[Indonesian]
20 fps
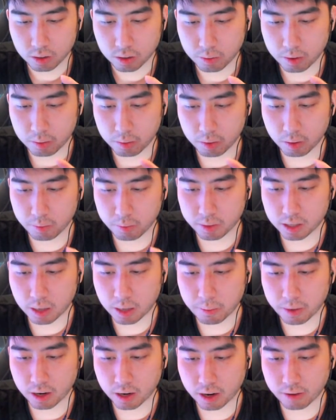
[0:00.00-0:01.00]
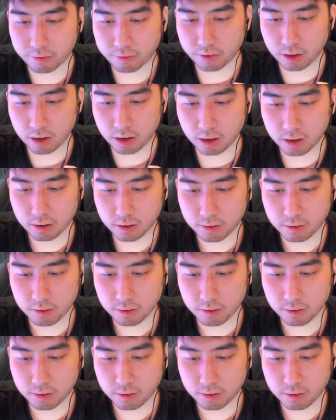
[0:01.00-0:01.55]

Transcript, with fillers: Cuman belum bisa upgrade level